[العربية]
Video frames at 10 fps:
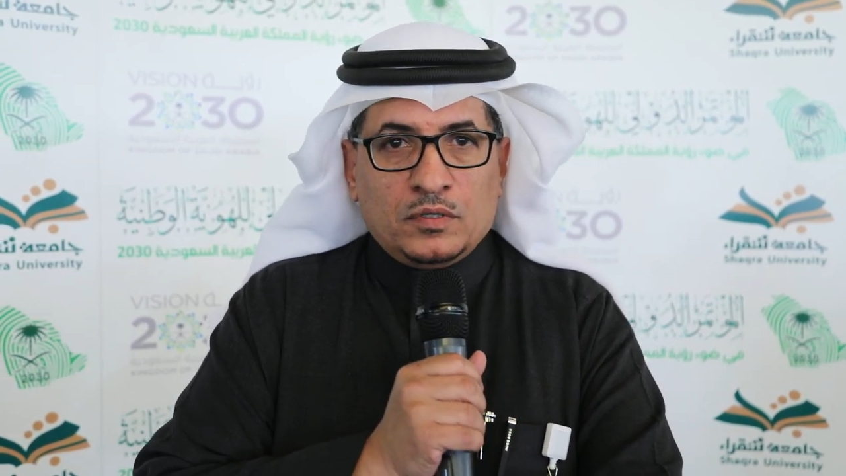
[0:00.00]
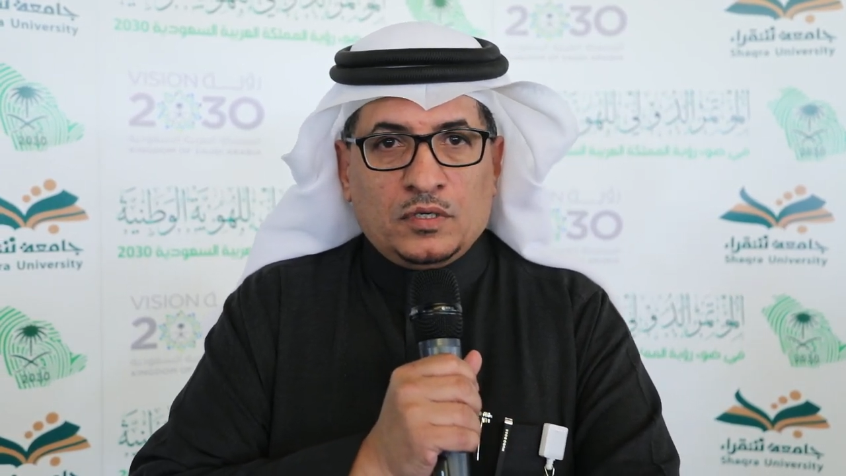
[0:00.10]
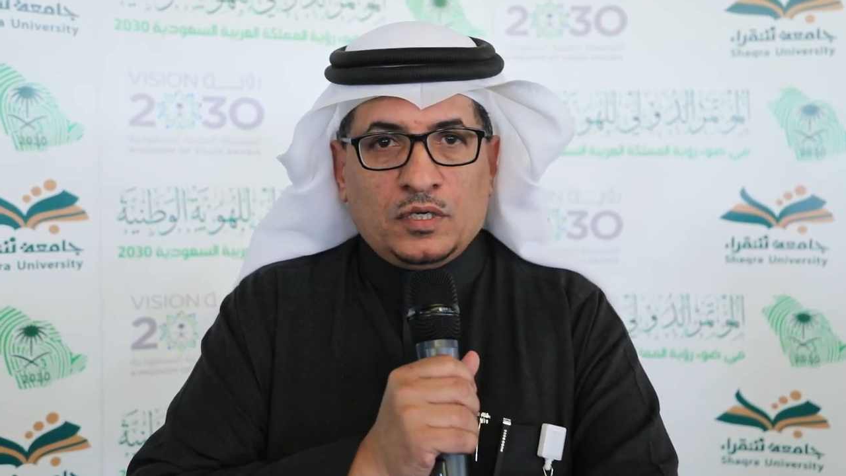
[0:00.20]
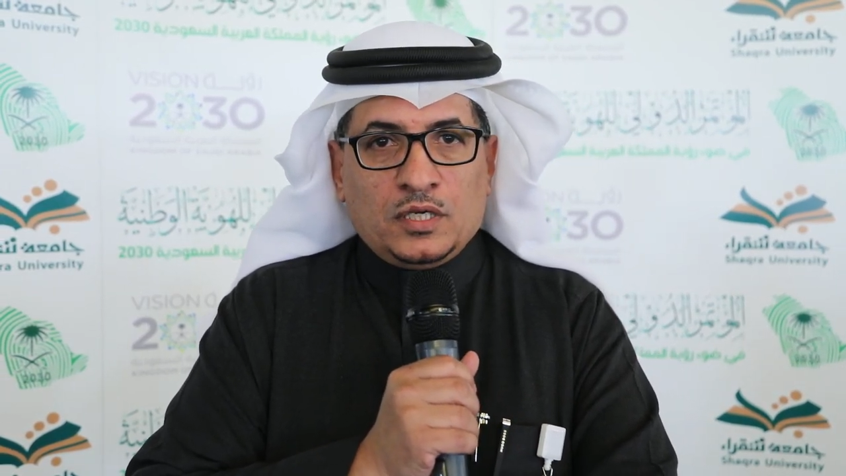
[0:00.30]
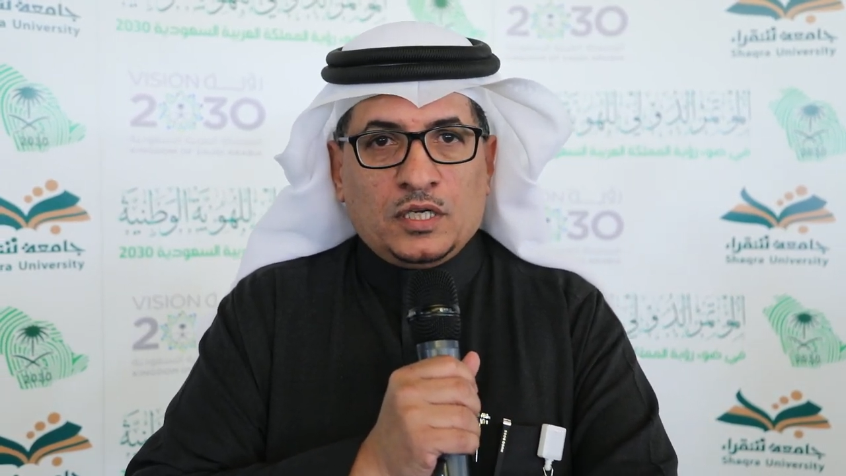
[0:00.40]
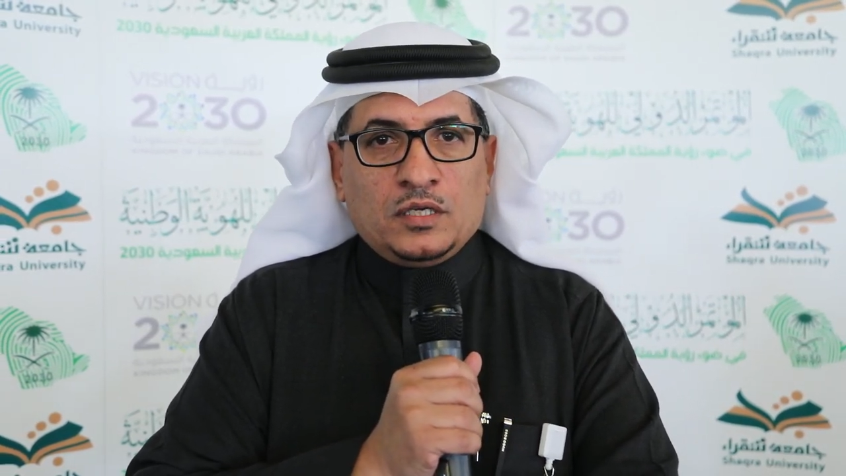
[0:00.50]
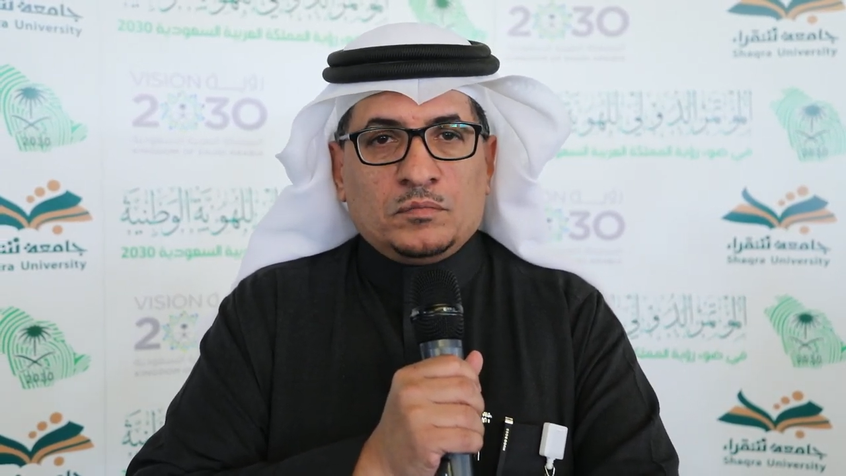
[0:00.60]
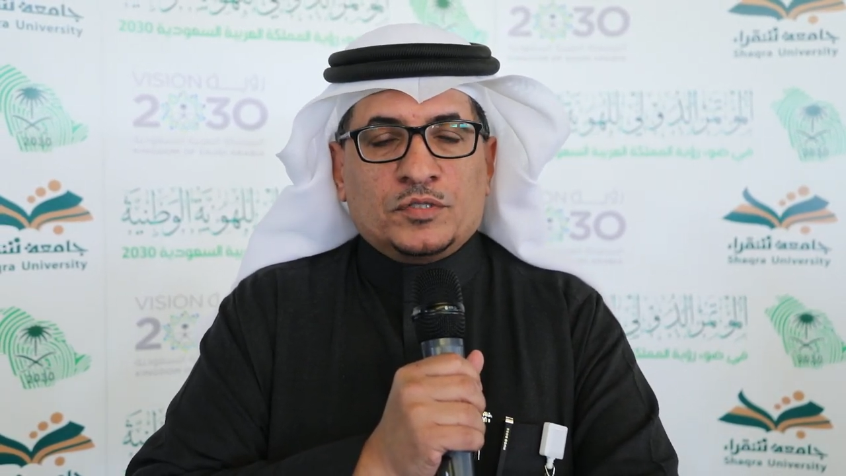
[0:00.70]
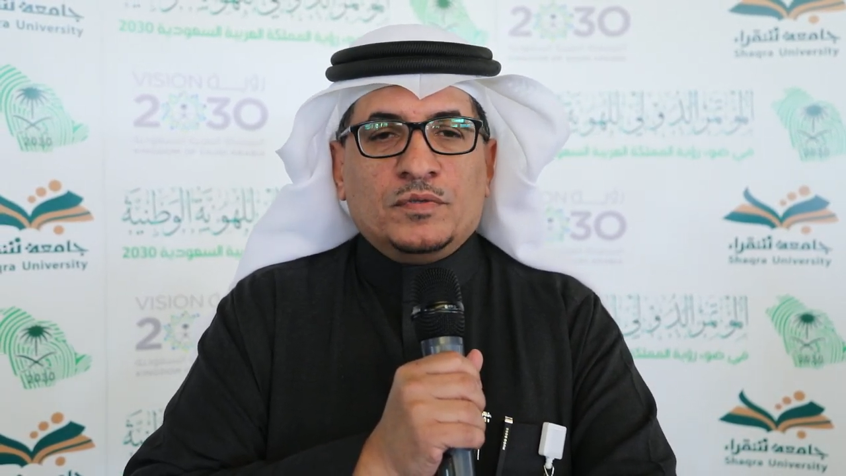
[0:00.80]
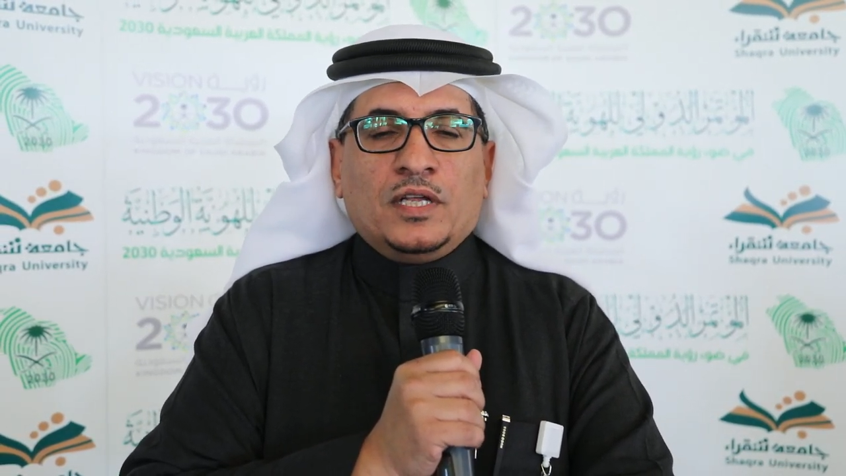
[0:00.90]
آه،
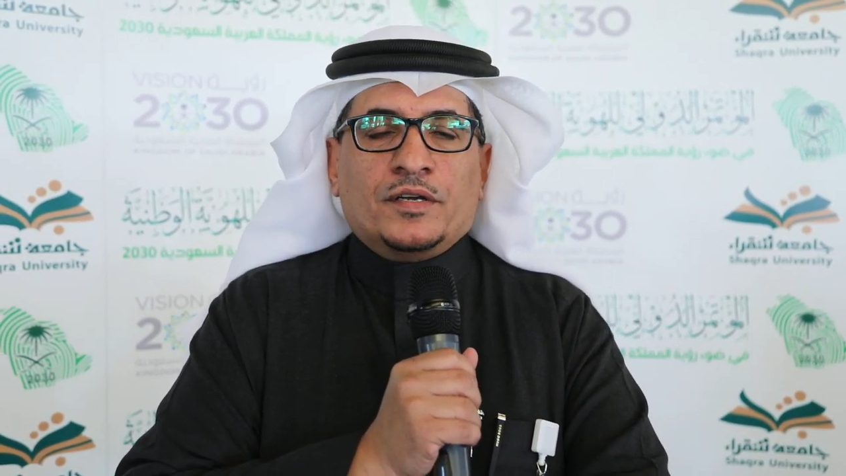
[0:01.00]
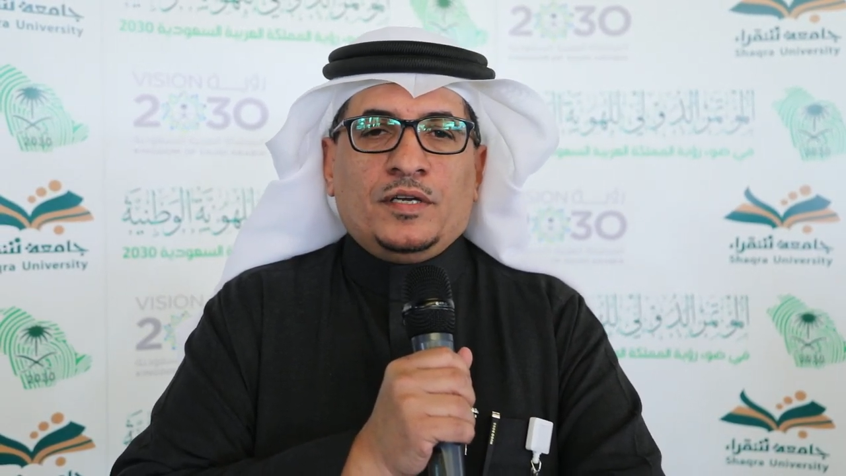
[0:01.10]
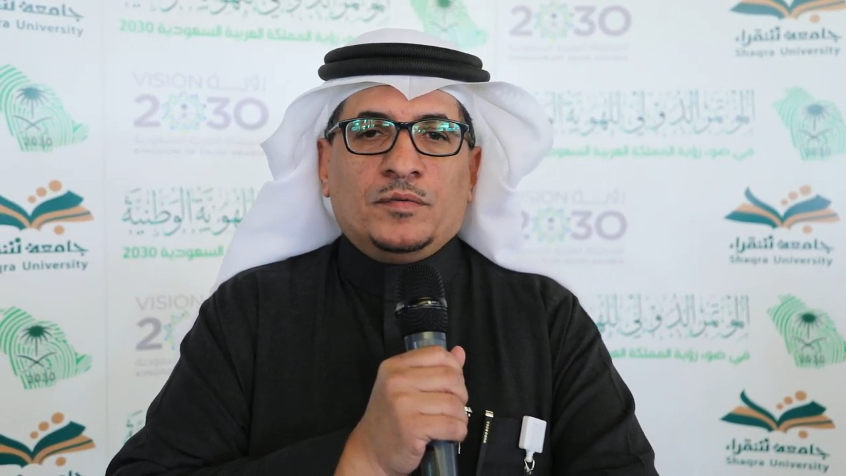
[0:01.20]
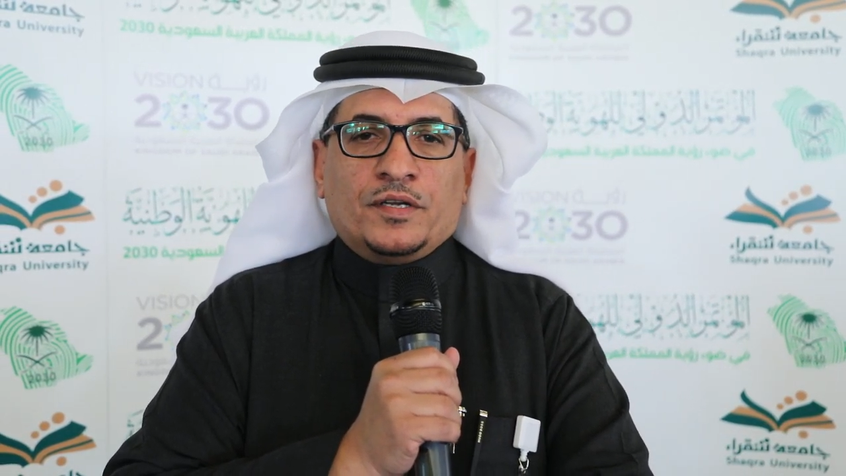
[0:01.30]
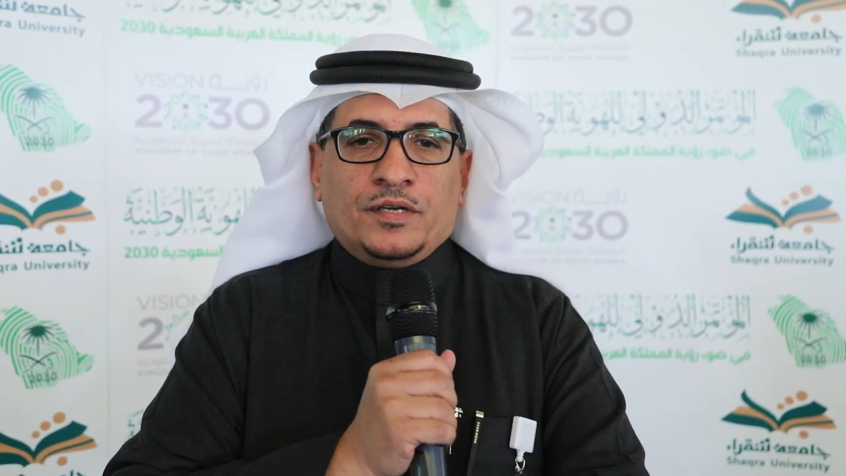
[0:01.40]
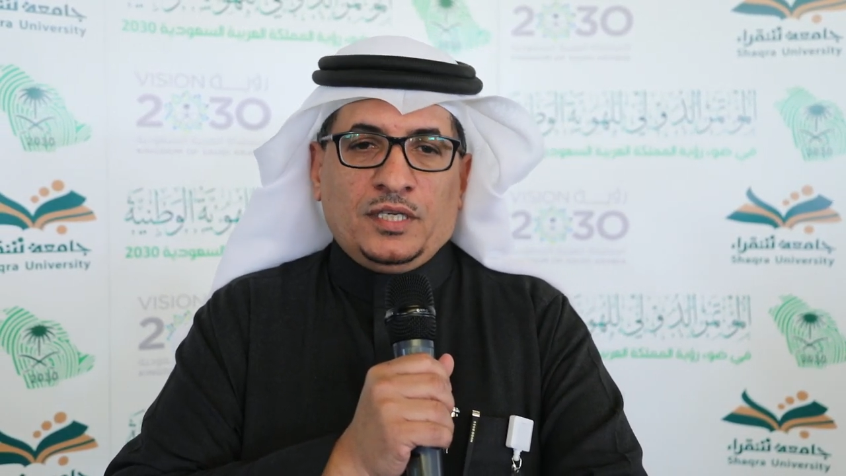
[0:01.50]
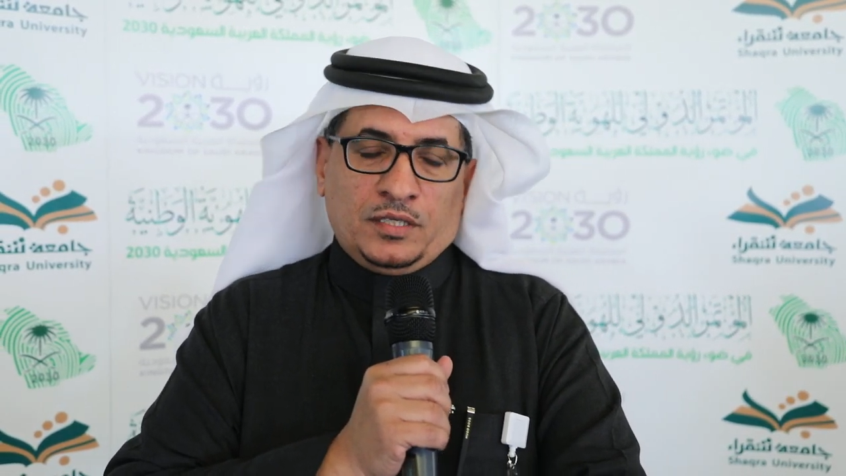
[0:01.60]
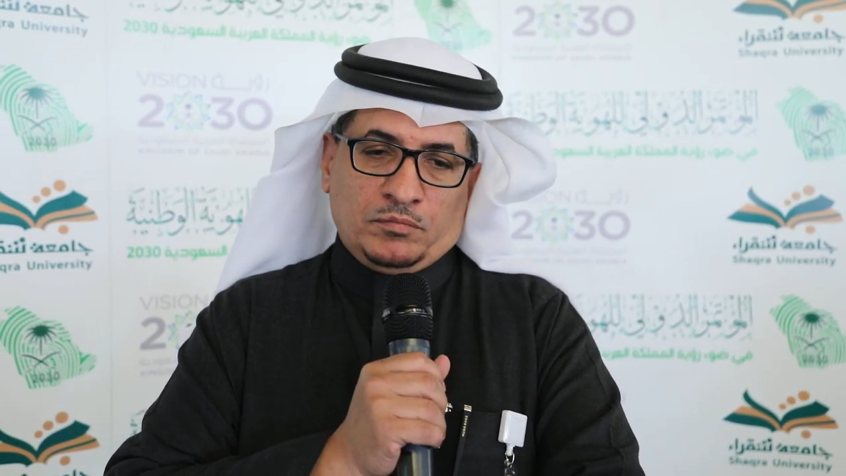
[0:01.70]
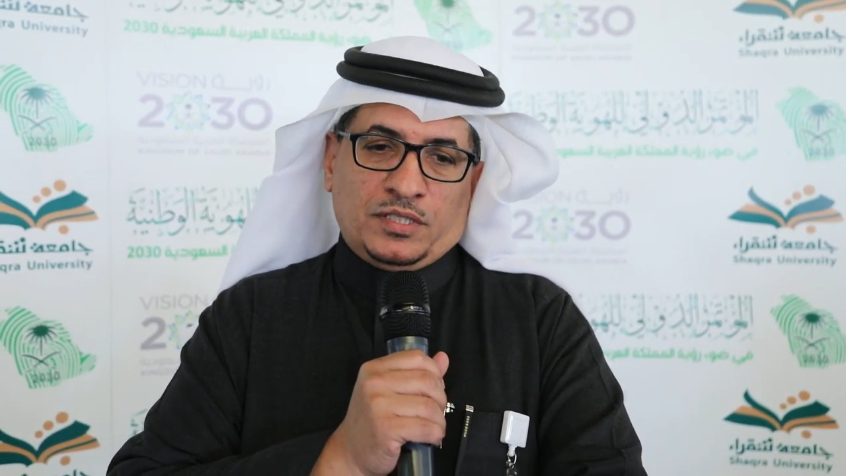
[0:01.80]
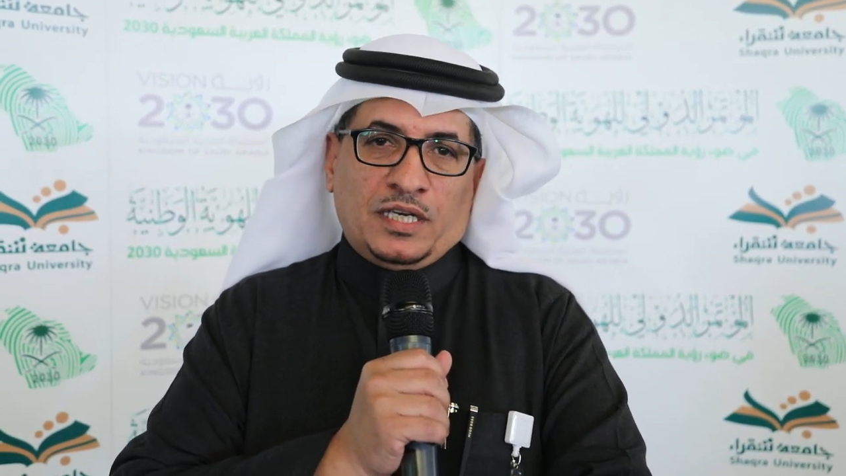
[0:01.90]
بسم الله الرحمن
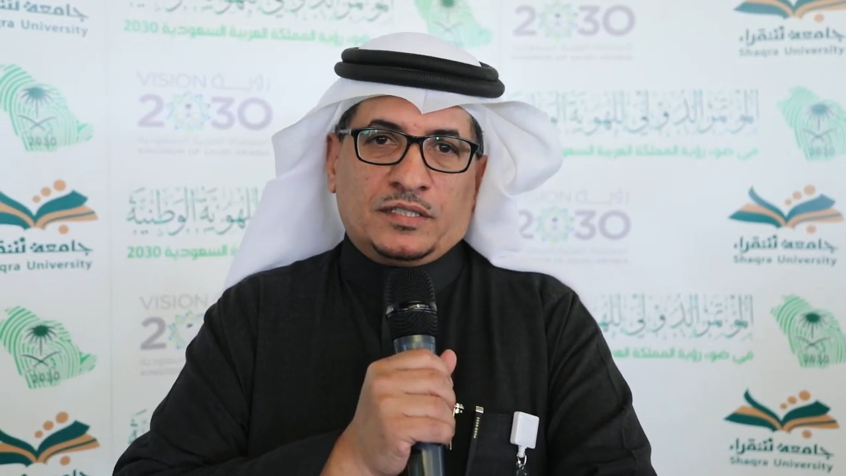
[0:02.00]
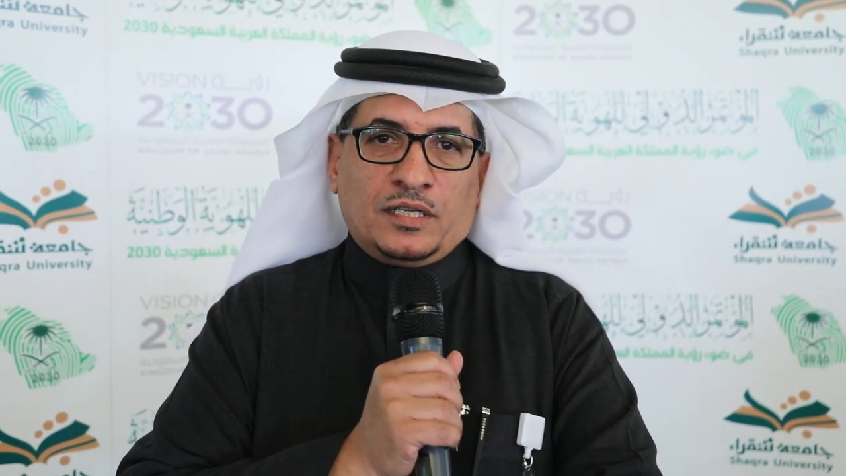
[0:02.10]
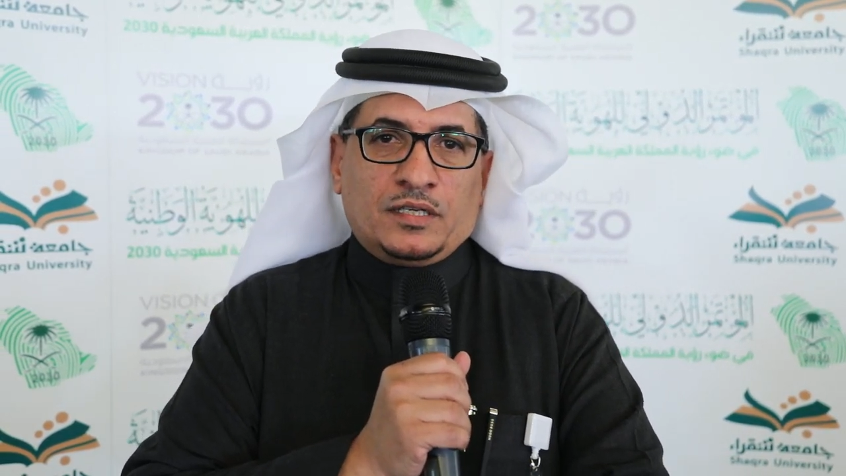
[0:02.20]
الرحيم بداية